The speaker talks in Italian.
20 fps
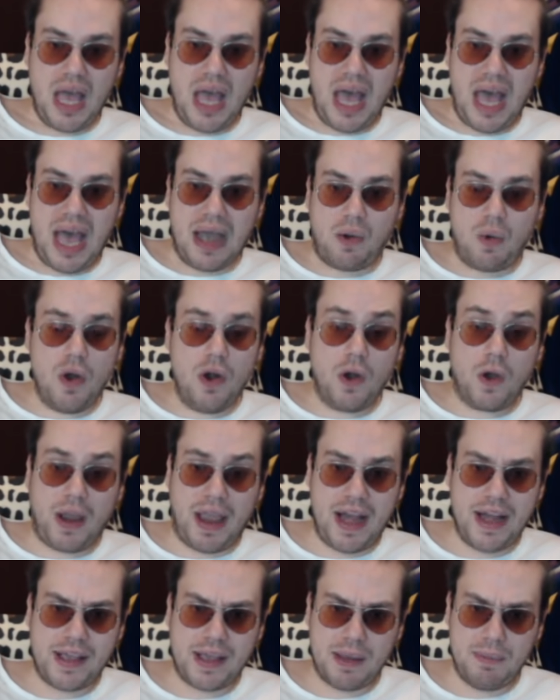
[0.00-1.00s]
a quello
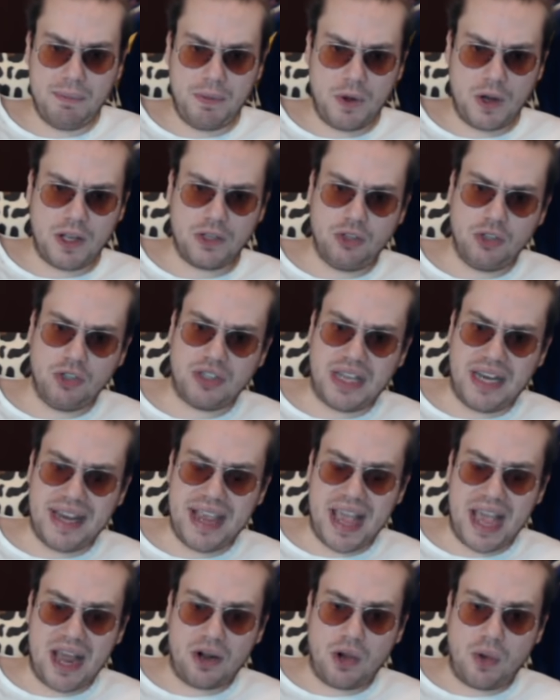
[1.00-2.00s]
che è il campionato
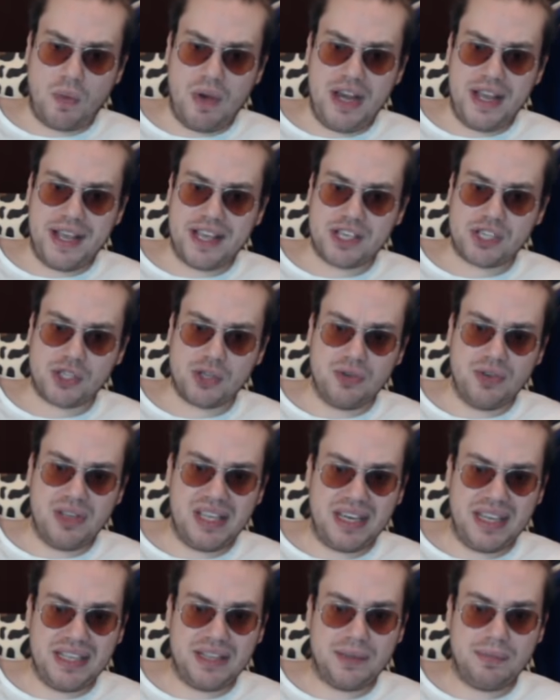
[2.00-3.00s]
italiano, a quelli che sono i
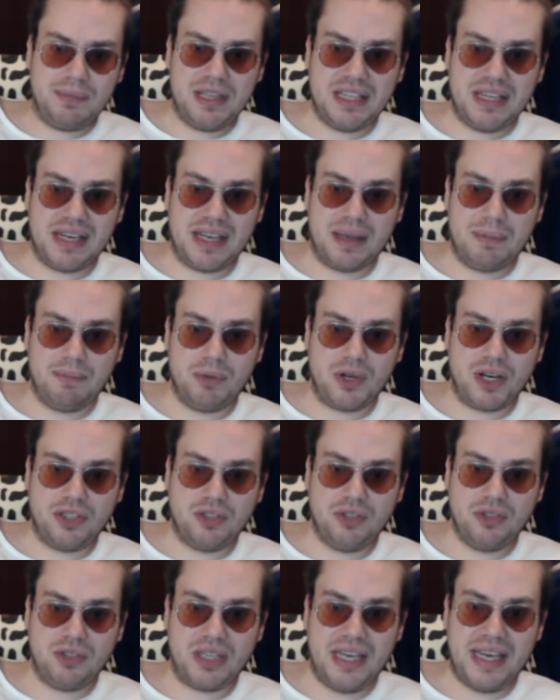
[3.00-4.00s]
ritmi del
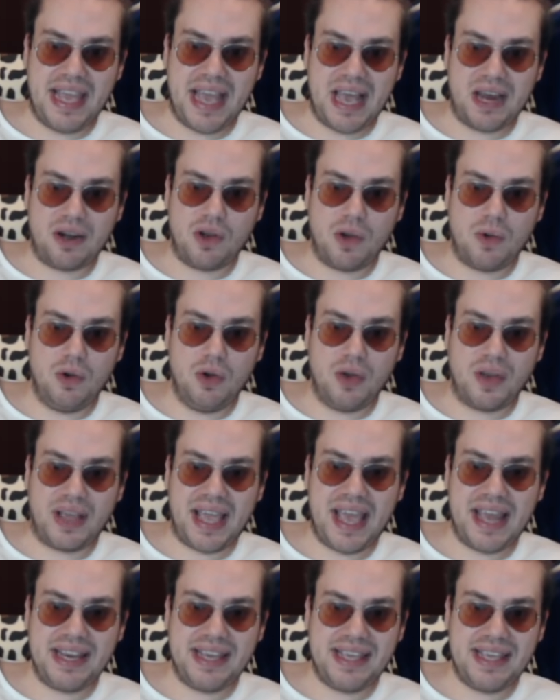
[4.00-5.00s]
campionato italiano, a quello
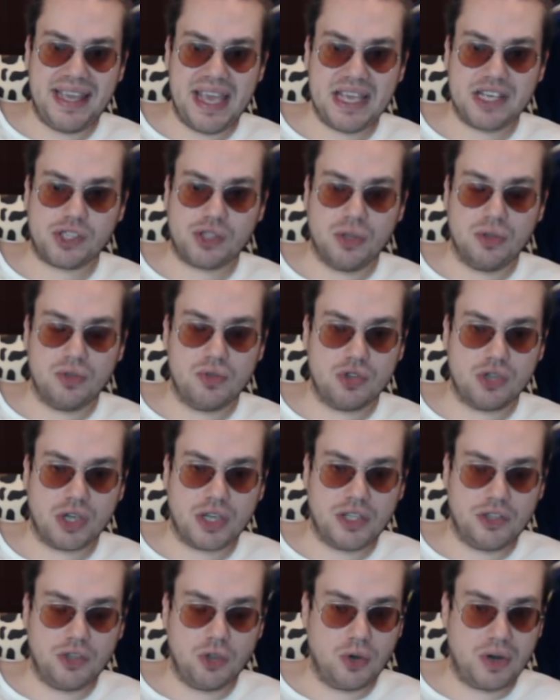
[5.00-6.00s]
che è richiesto ad un
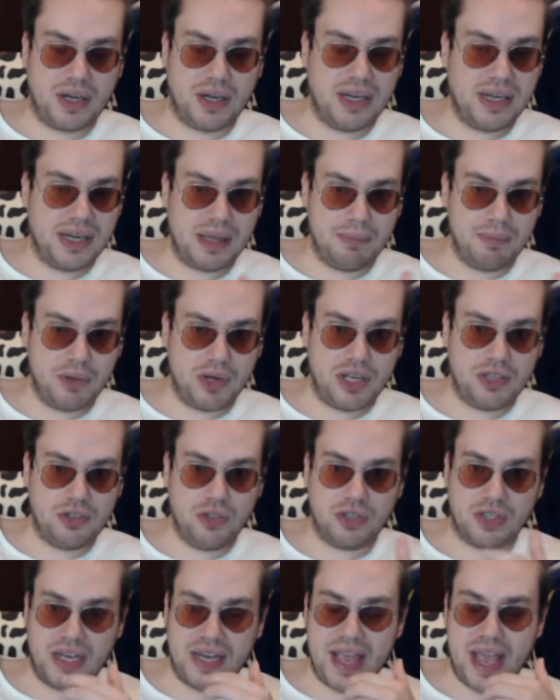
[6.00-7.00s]
giocatore nel campionato
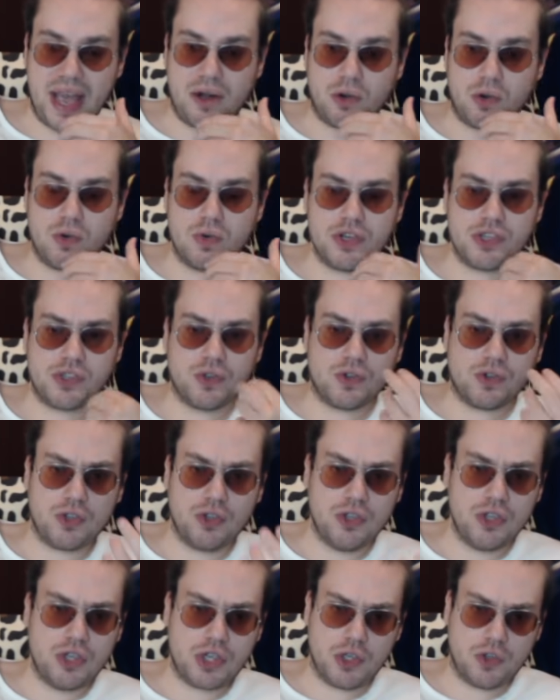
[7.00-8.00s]
italiano. Con questo non sto
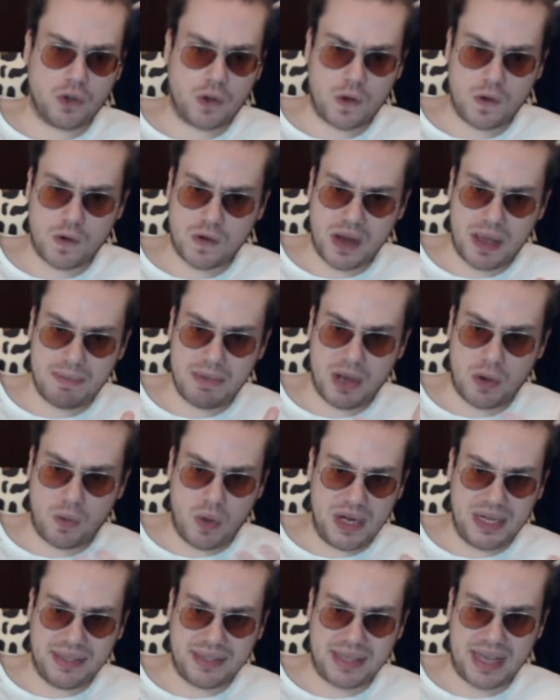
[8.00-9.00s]
dicendo che non abbia
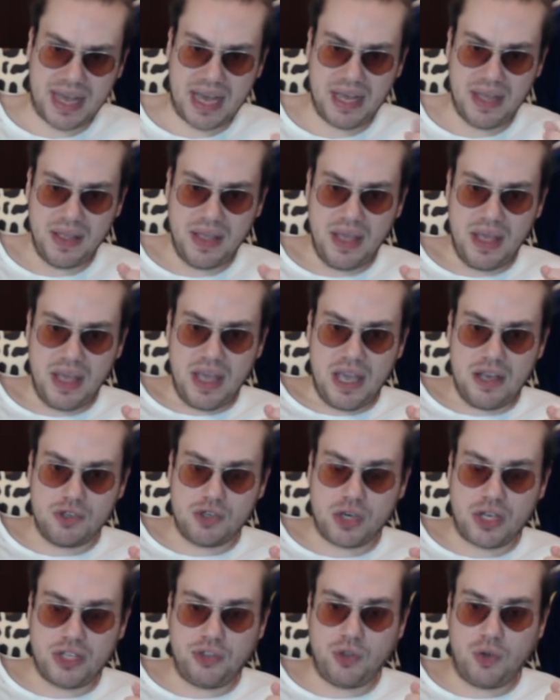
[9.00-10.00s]
qualità, è un
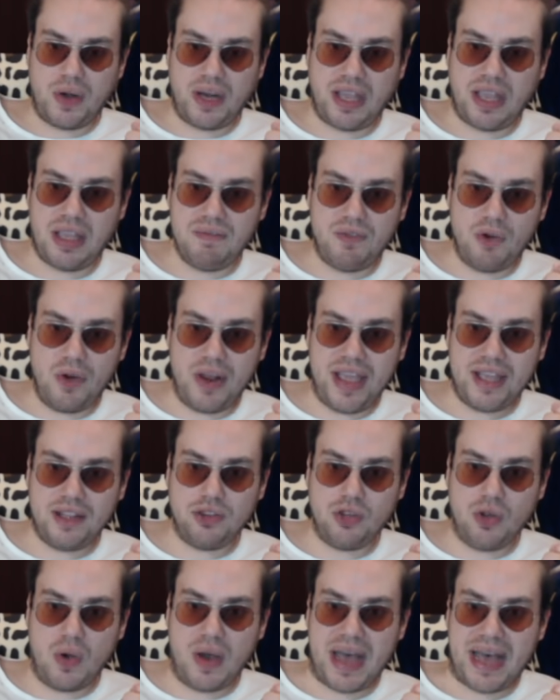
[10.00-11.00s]
giocatore che
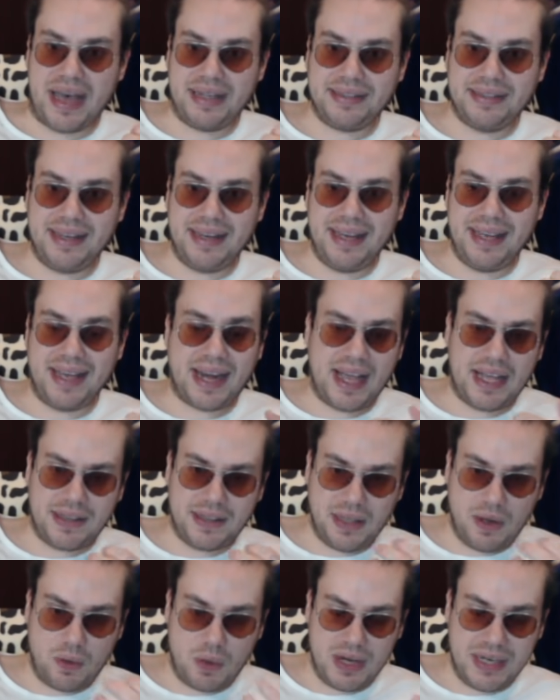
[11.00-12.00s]
volendo ha delle
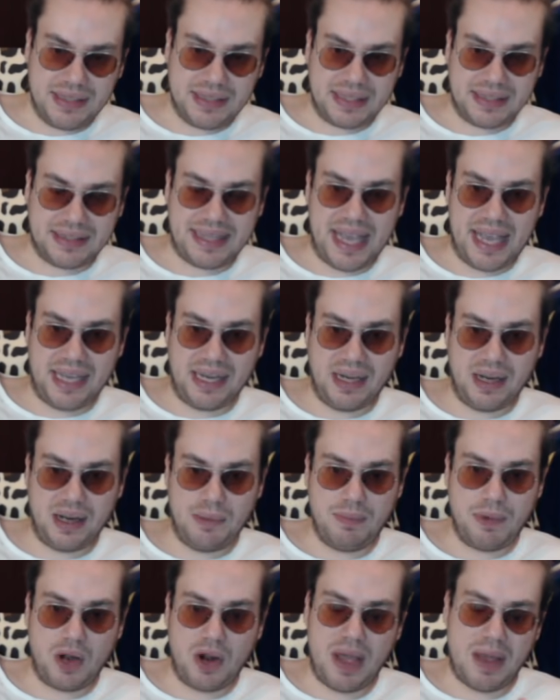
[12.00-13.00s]
grandi qualità tecniche,
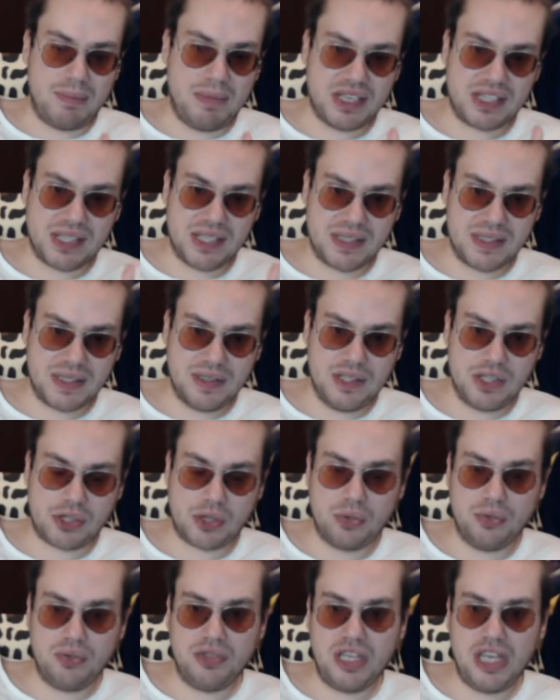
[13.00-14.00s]
però è abbastanza
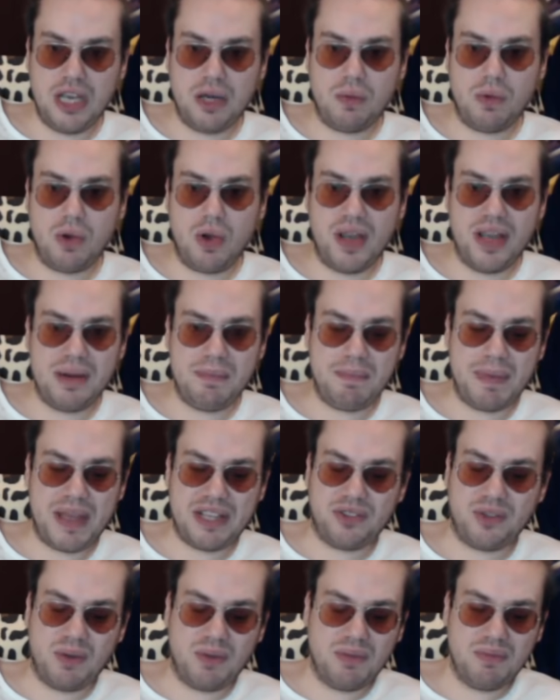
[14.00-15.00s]
discontinuo e
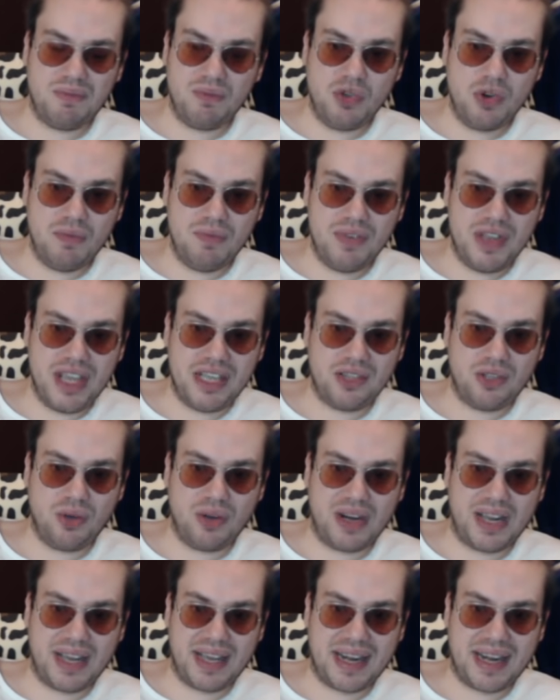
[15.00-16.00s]
ripeto, non vedo
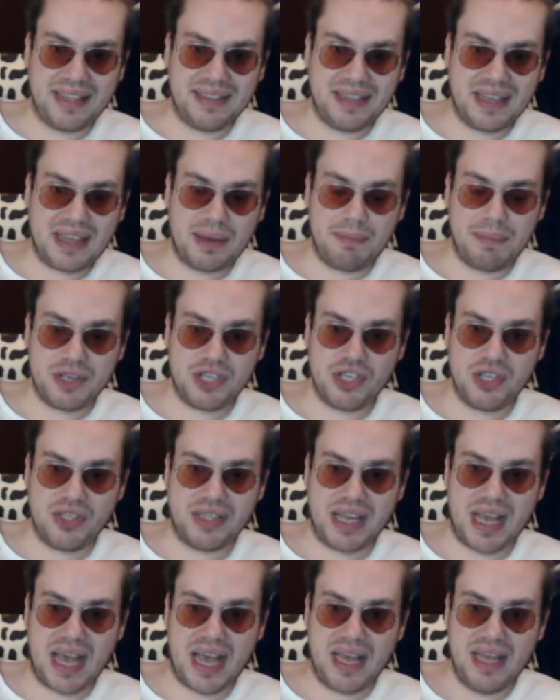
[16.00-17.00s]
una grande
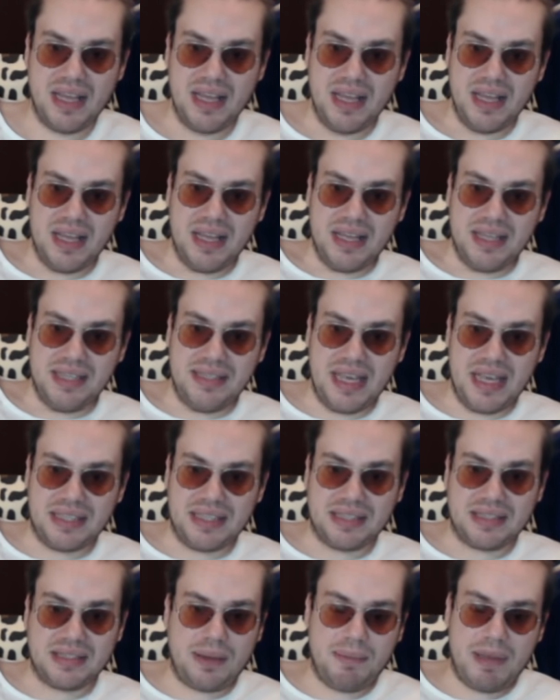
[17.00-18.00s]
capacità di
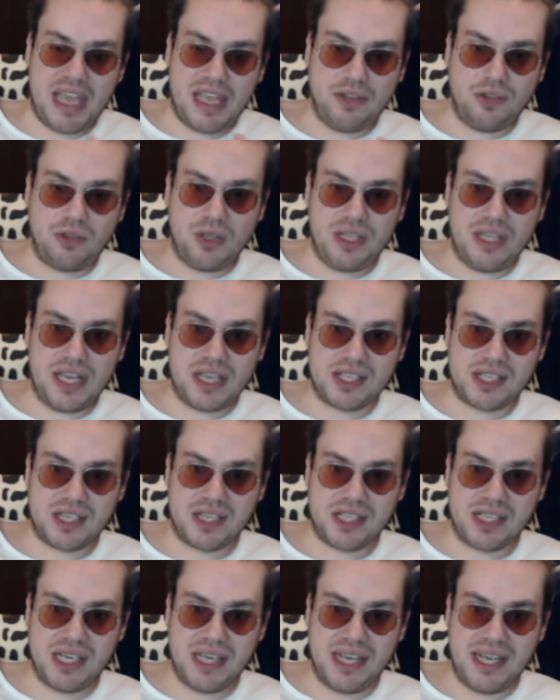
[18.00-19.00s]
adattamento e di
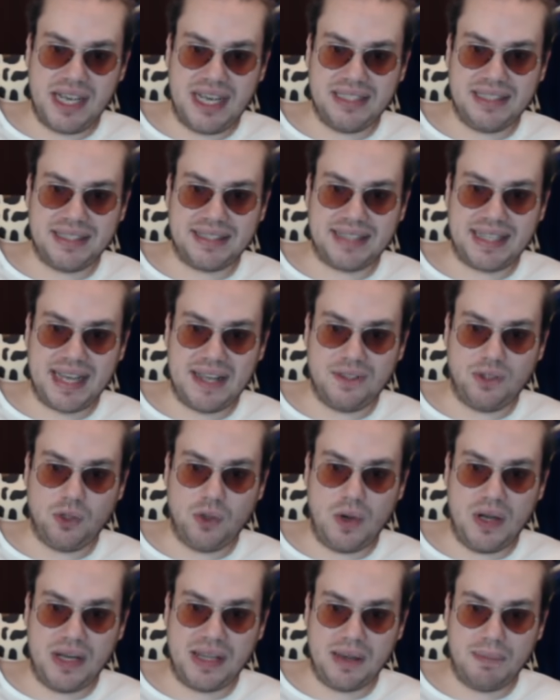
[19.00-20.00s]
essersi
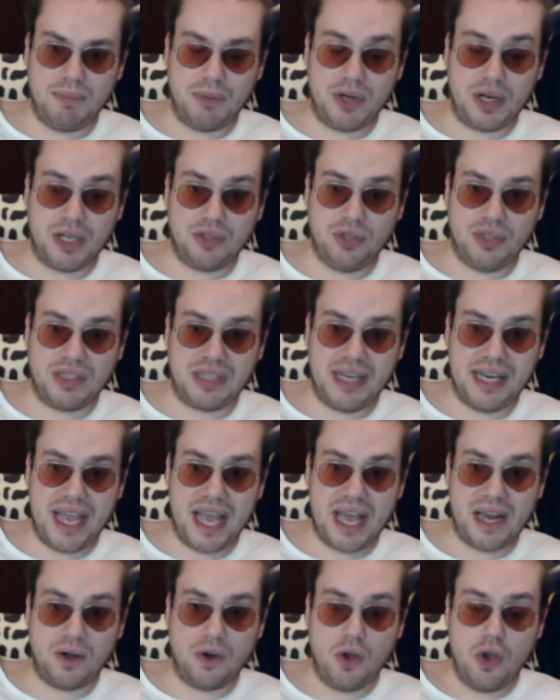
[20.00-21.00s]
adattato al campionato
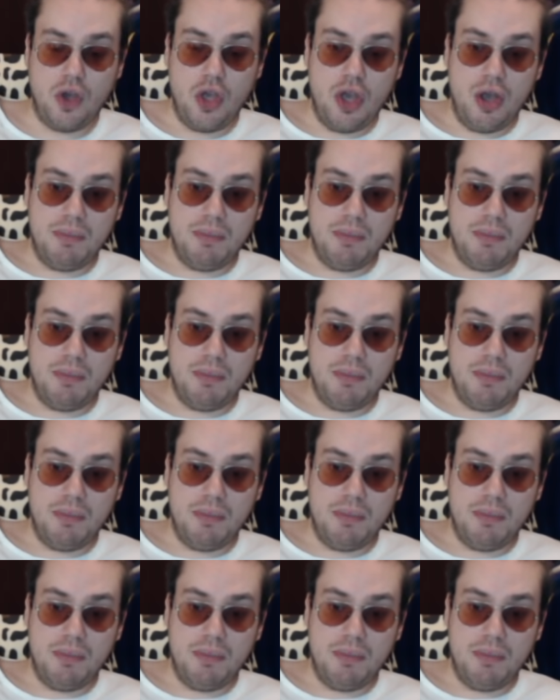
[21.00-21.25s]
italiano.